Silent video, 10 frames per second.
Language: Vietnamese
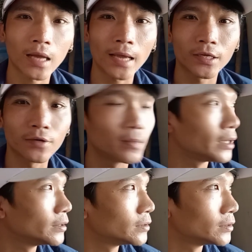like cho
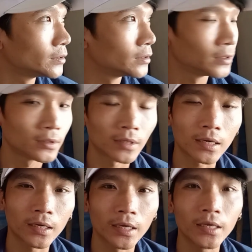mình
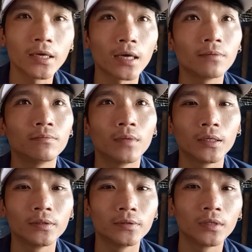đăng ký kênh
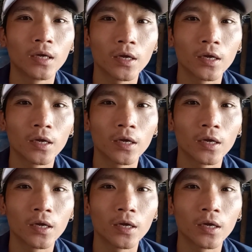mình